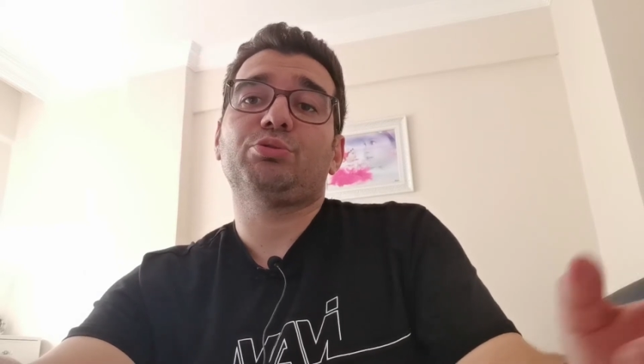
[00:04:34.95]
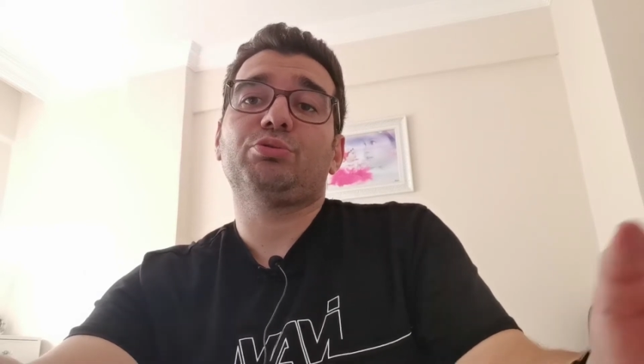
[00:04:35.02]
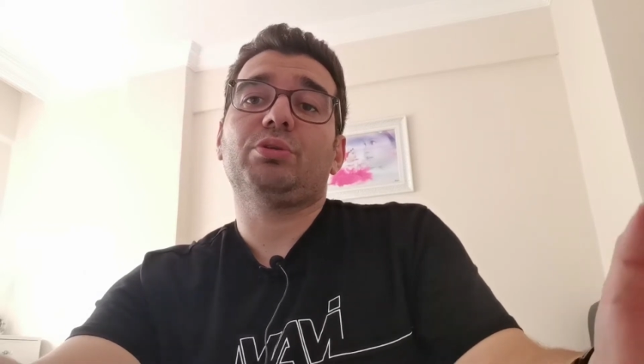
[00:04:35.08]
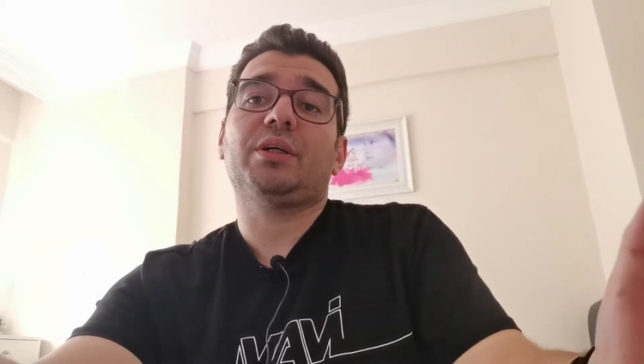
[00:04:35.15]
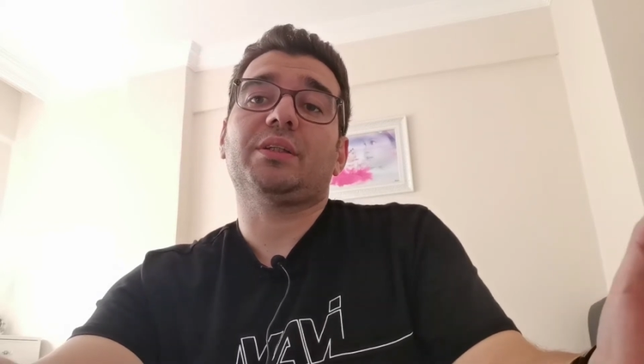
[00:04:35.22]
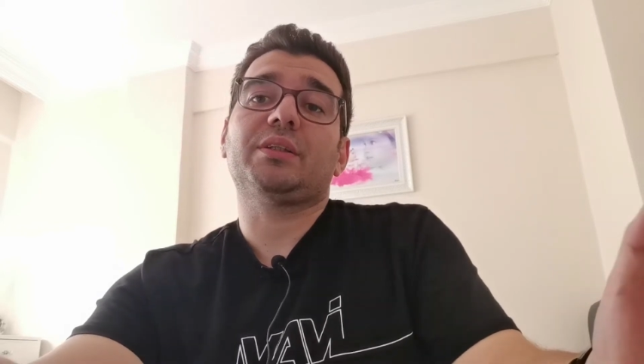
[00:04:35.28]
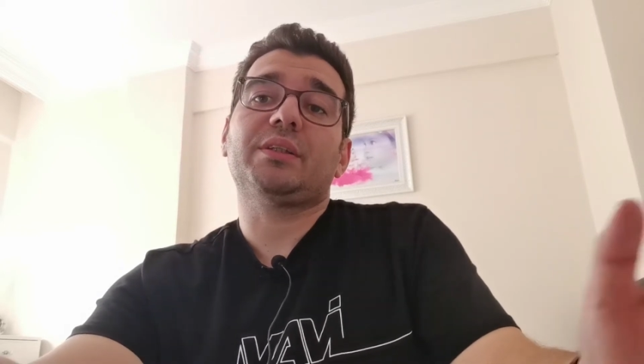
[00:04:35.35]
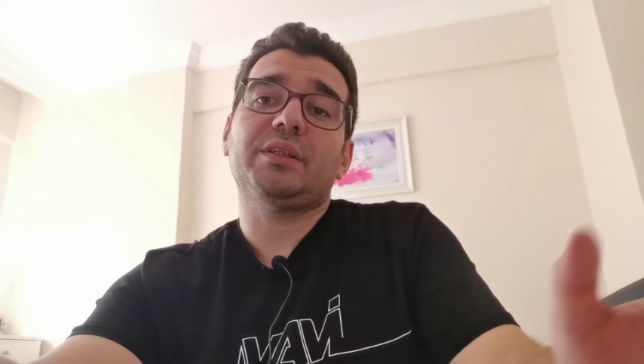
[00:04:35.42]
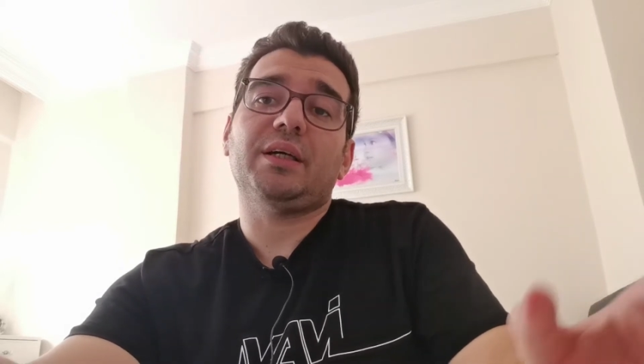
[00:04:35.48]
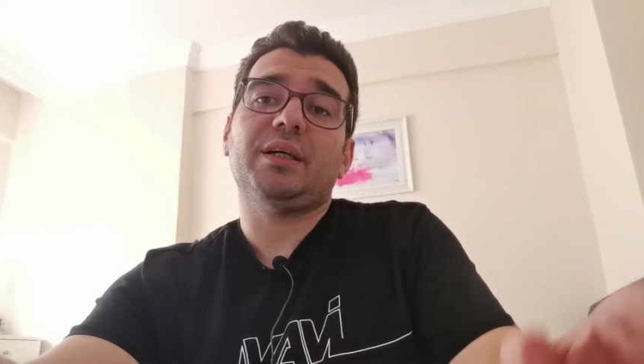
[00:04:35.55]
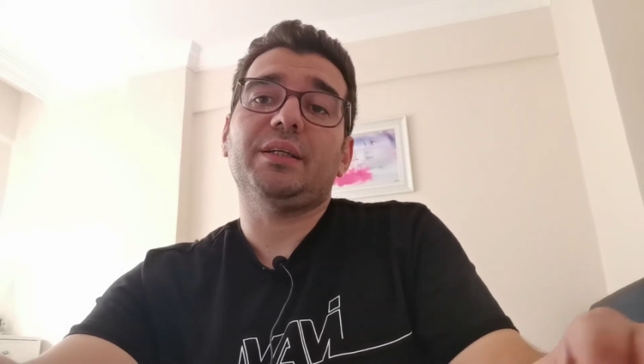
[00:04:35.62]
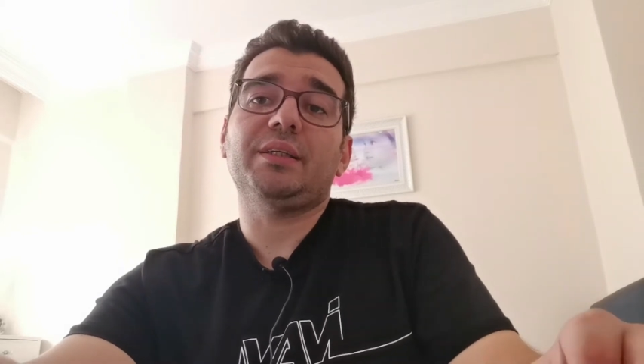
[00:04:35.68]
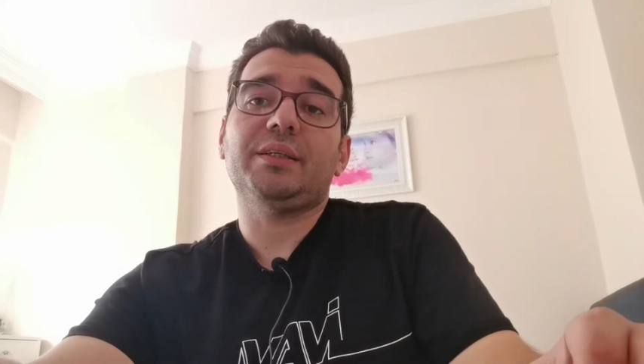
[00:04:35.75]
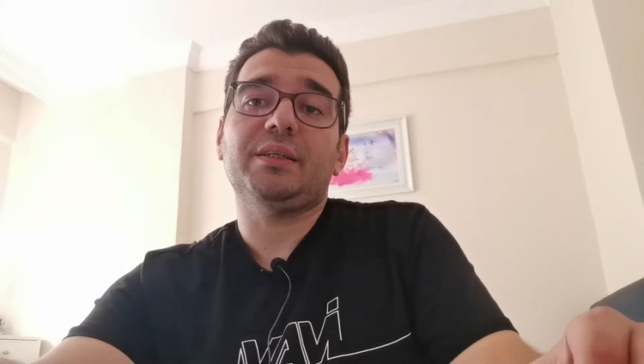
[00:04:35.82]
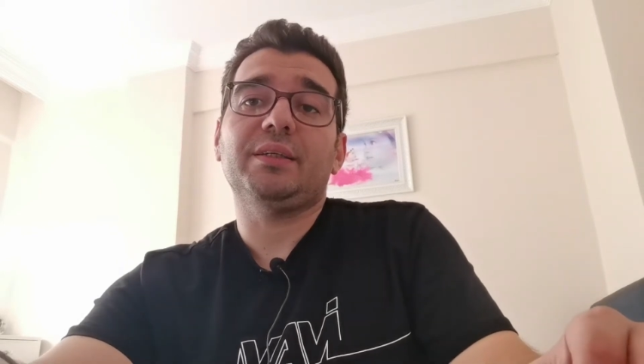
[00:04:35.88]
Çünkü artık
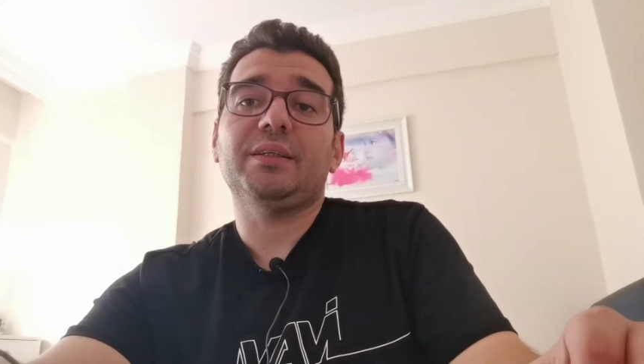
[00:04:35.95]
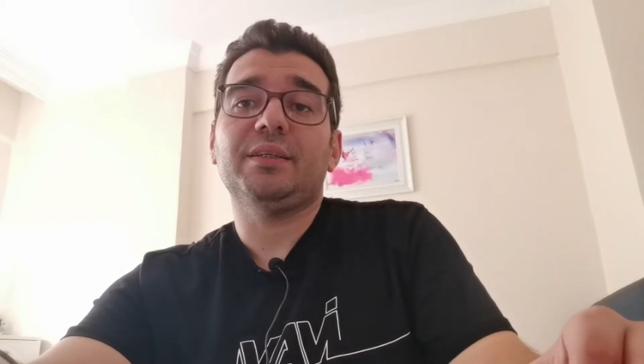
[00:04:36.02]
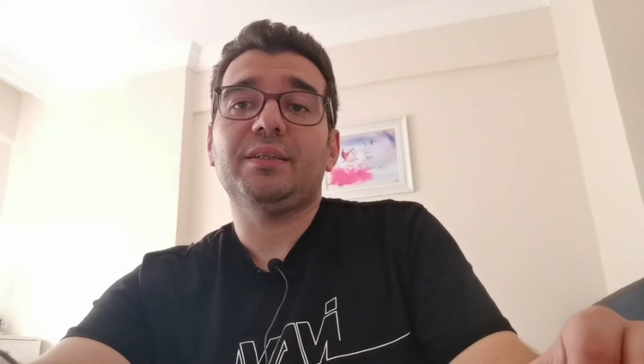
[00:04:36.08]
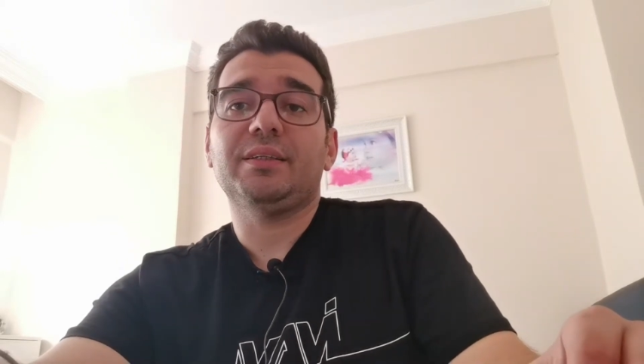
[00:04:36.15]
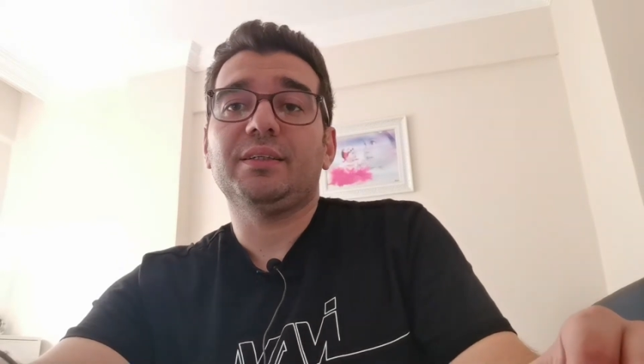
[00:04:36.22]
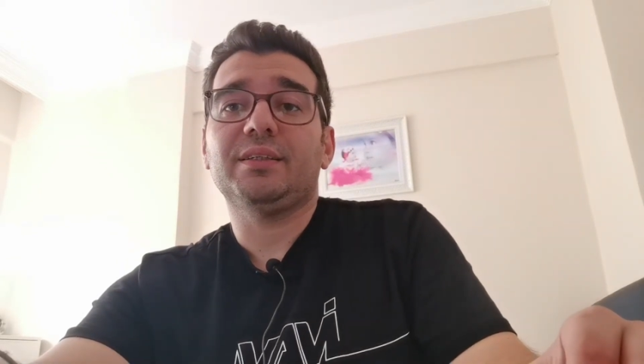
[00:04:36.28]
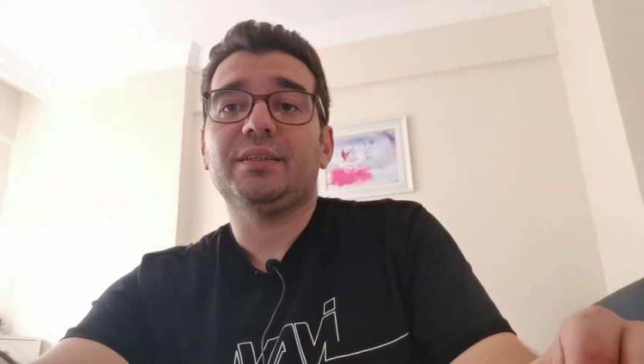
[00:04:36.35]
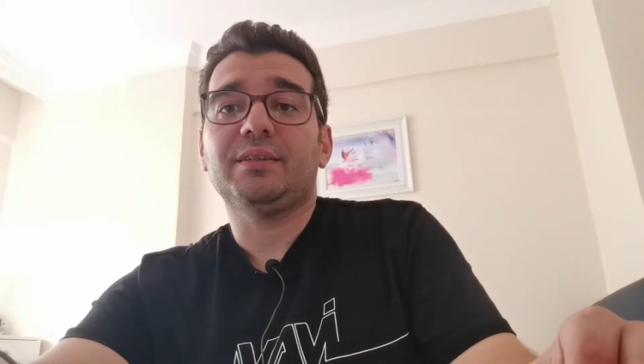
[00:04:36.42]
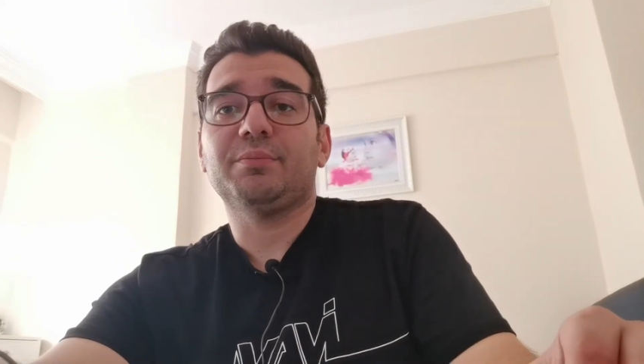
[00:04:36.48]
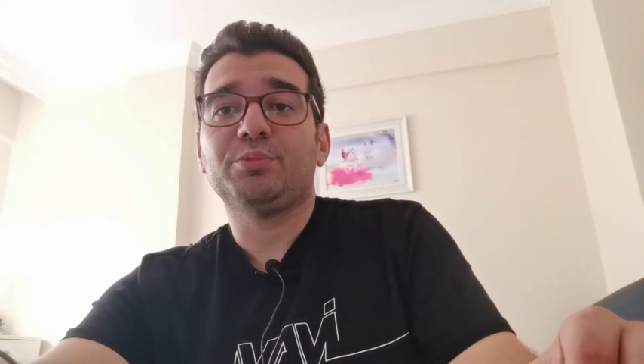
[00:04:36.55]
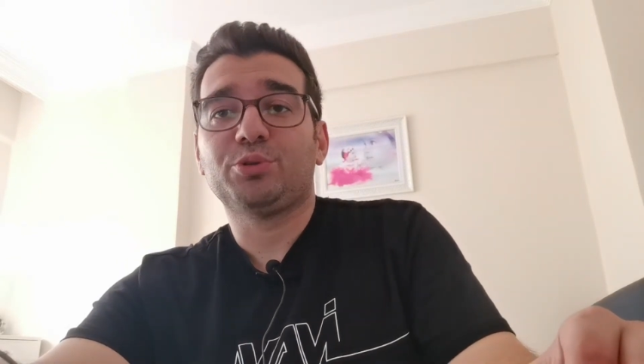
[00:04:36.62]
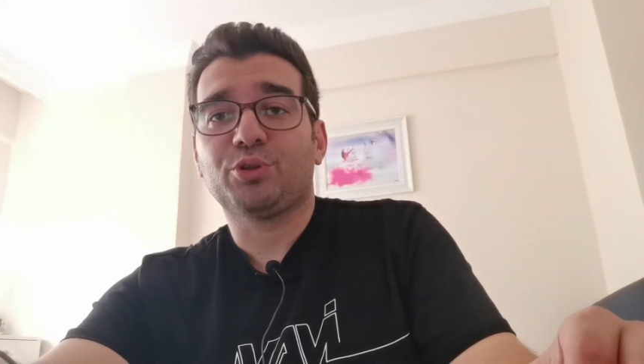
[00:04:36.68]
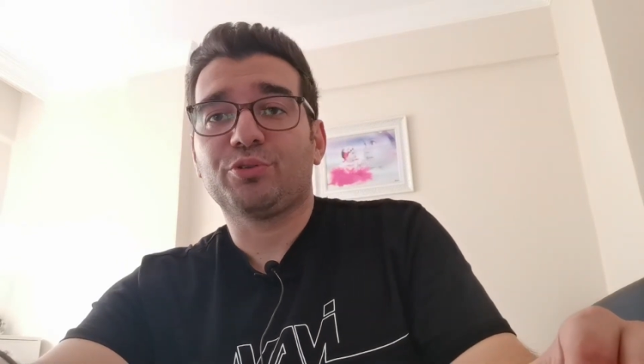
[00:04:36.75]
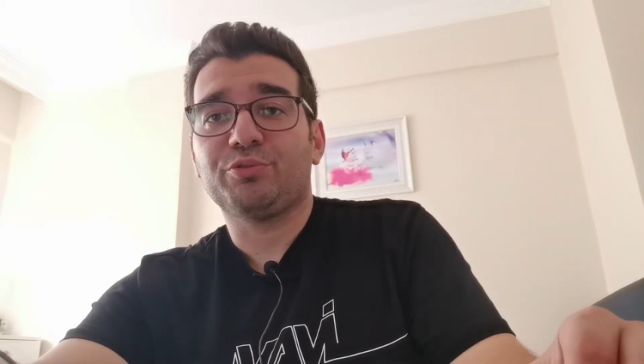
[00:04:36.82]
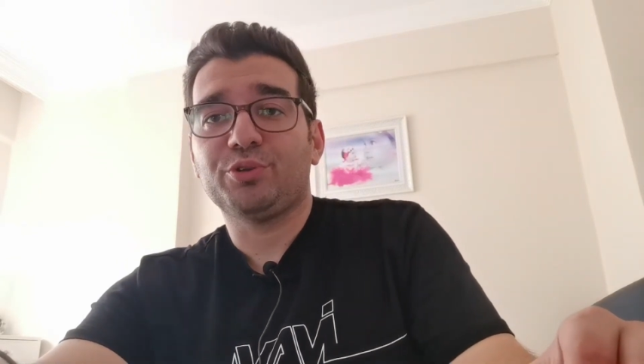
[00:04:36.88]
yani e,
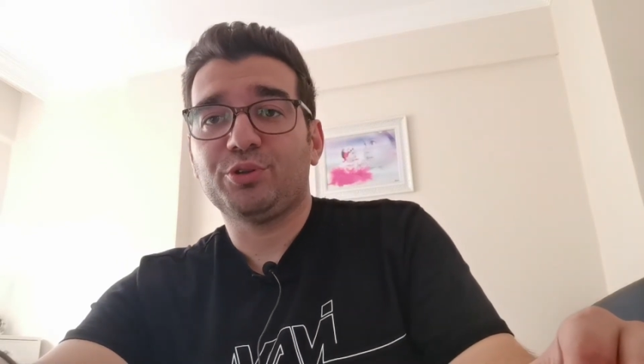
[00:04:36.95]
birçok